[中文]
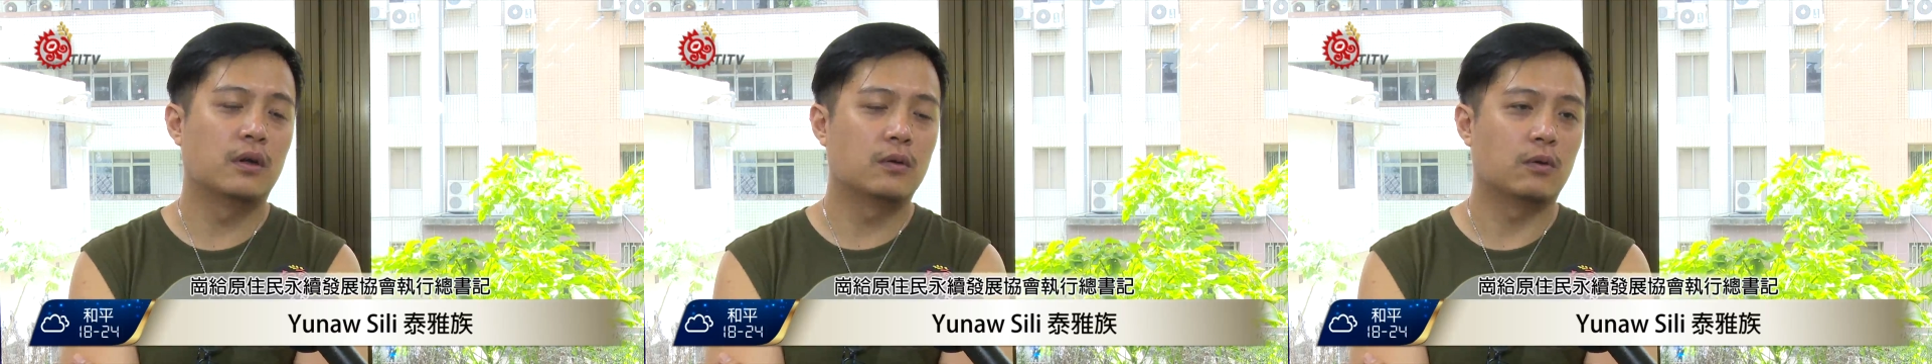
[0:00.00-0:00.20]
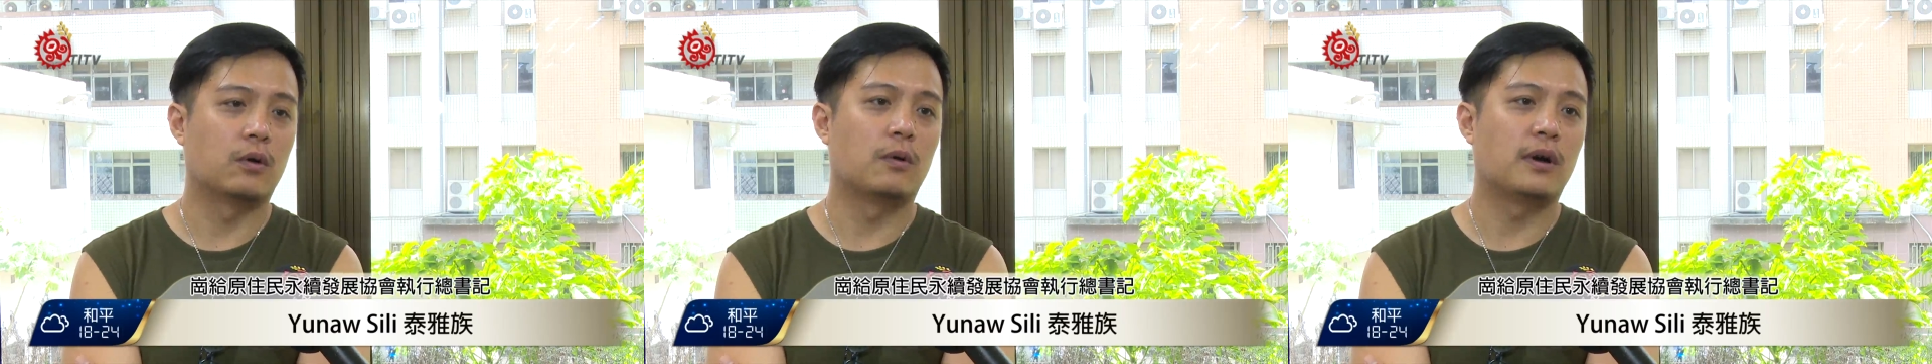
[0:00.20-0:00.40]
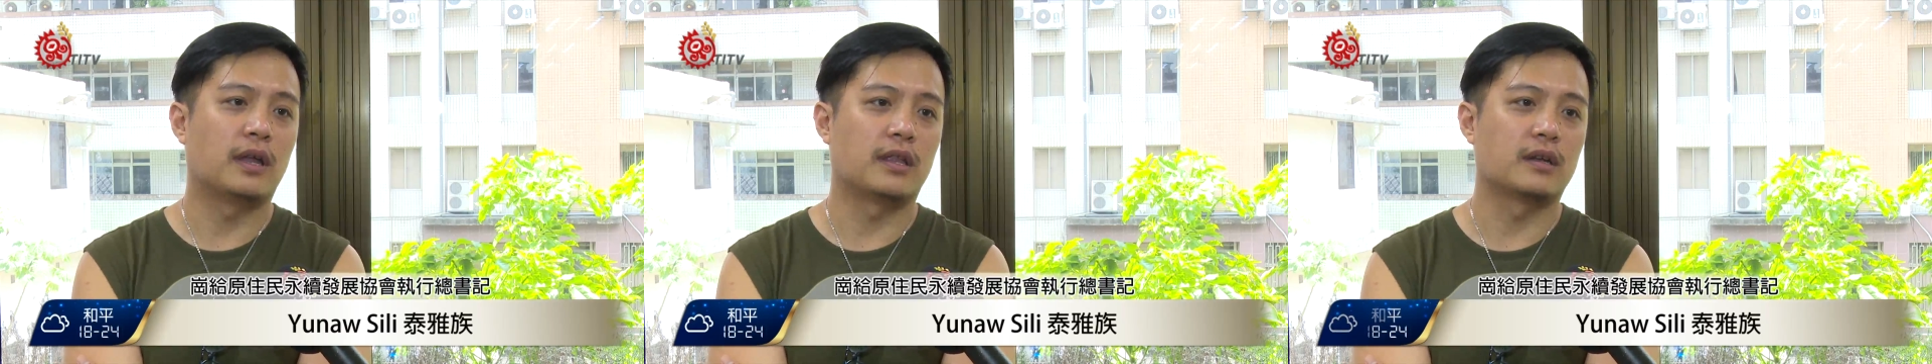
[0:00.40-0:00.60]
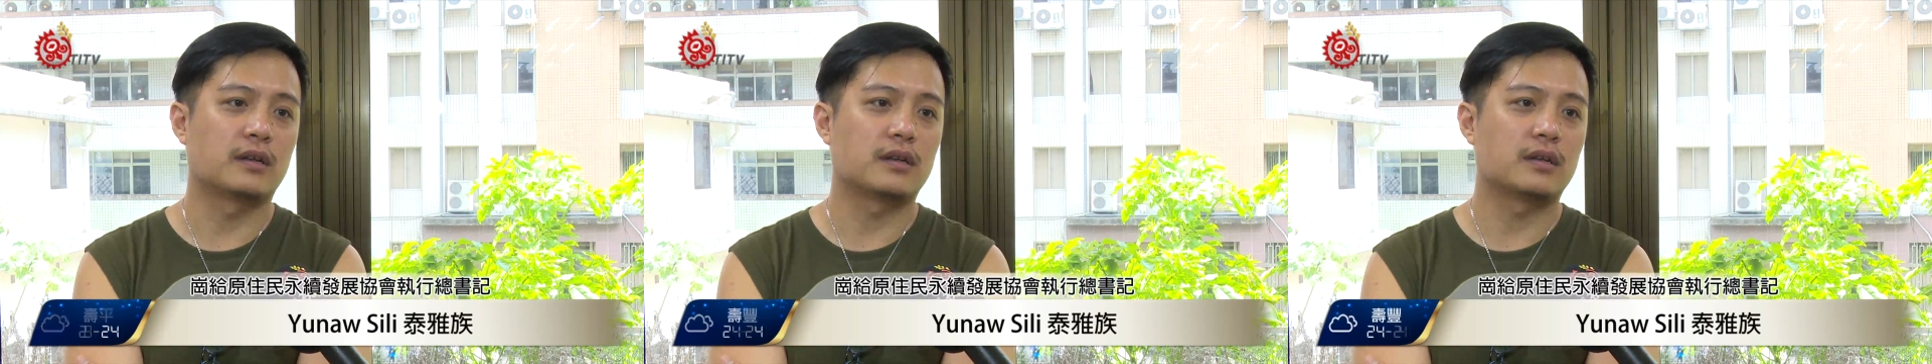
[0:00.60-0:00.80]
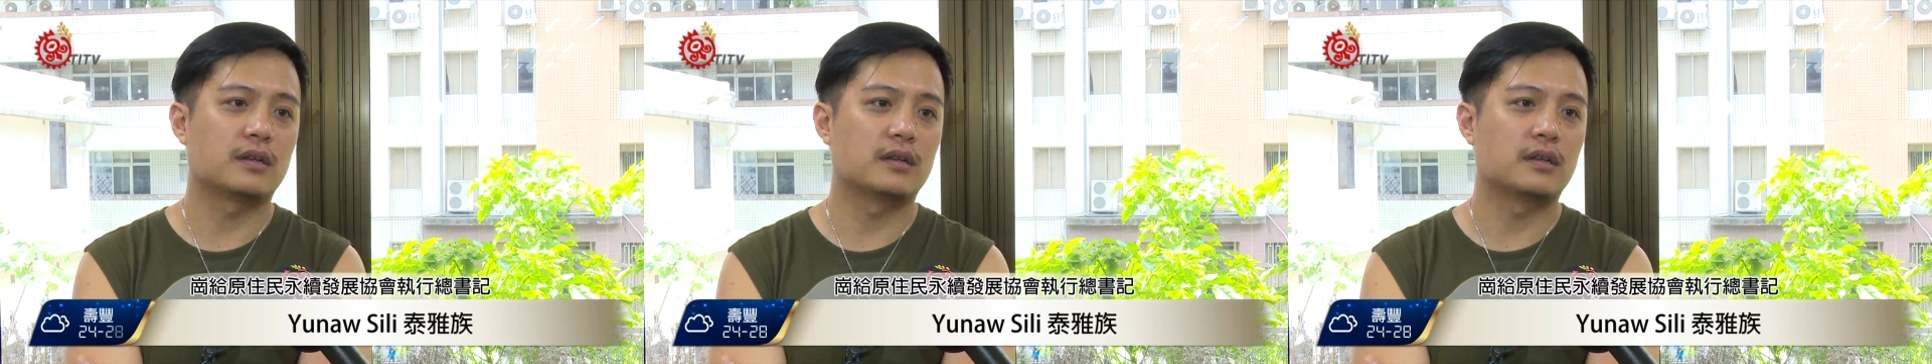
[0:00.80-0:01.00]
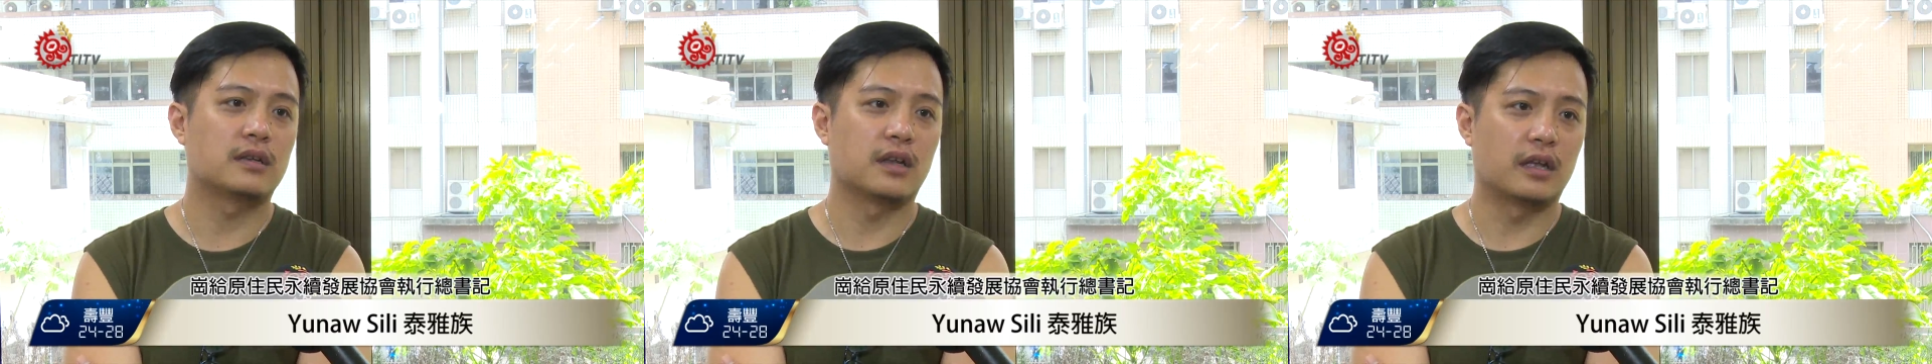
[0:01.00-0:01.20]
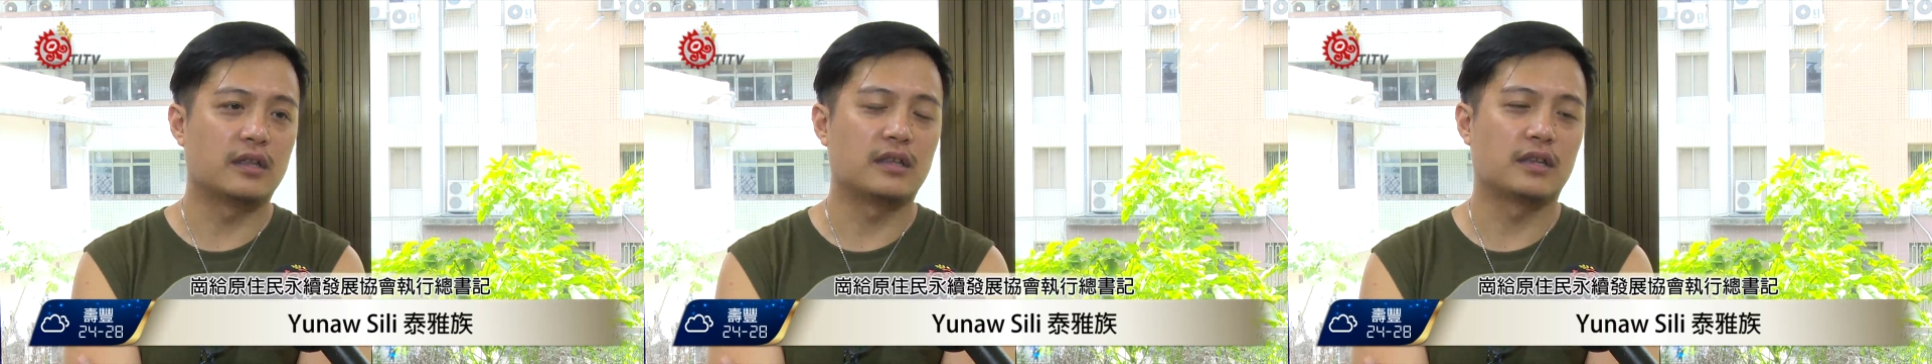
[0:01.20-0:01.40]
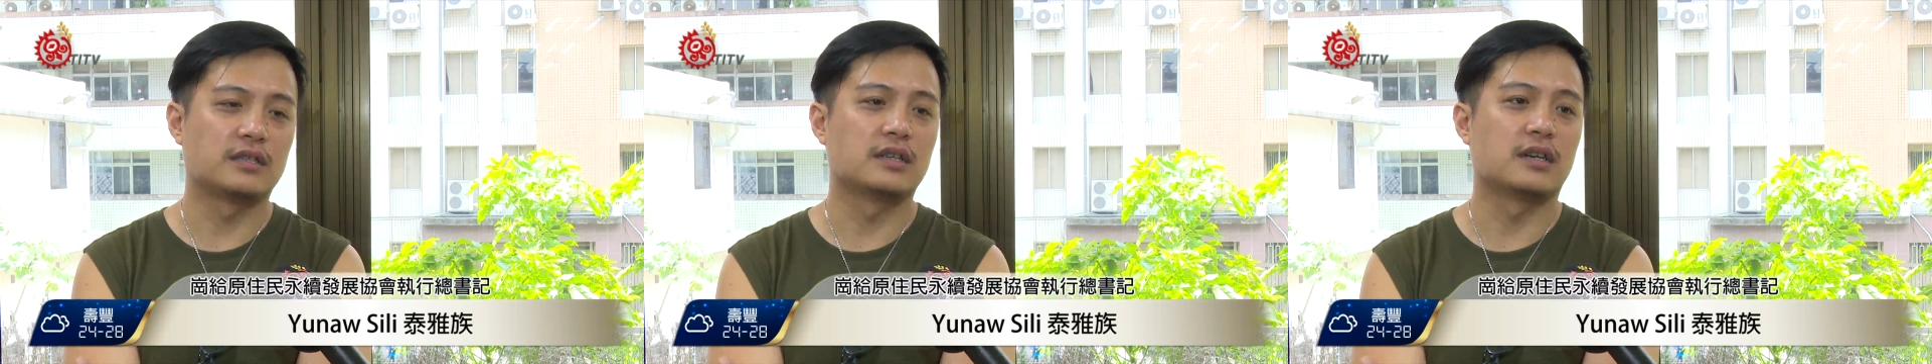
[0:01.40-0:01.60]
文化的。
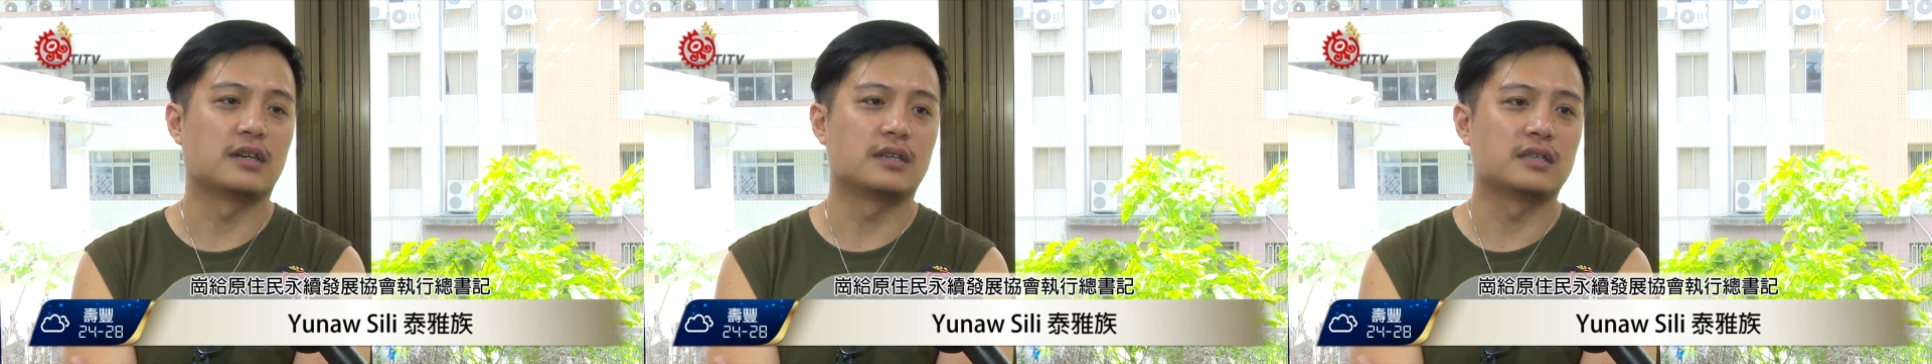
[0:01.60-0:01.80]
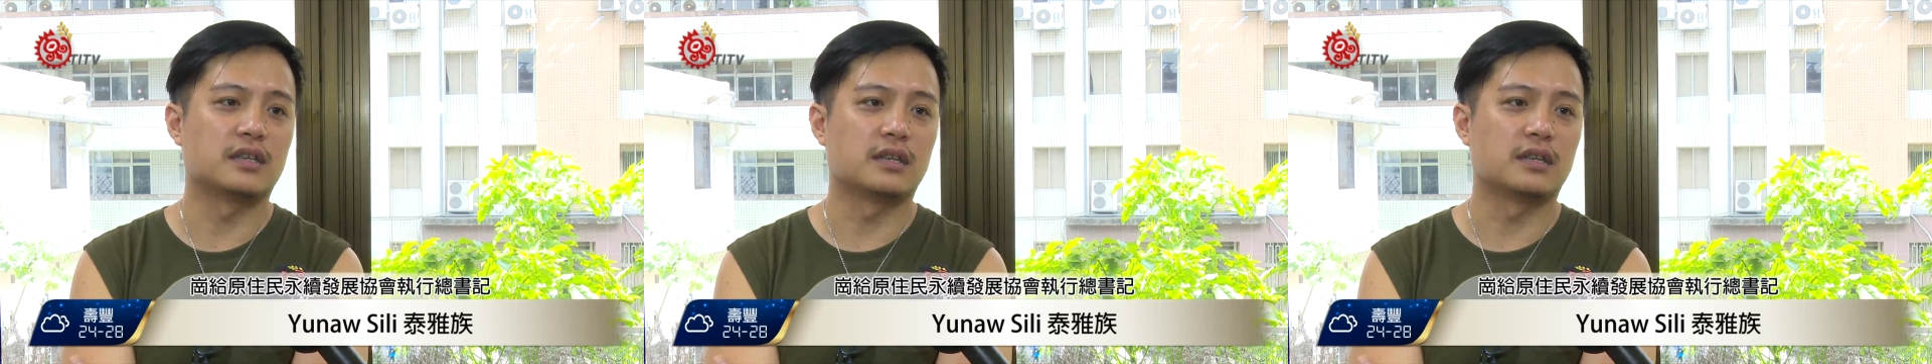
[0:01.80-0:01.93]
根也是核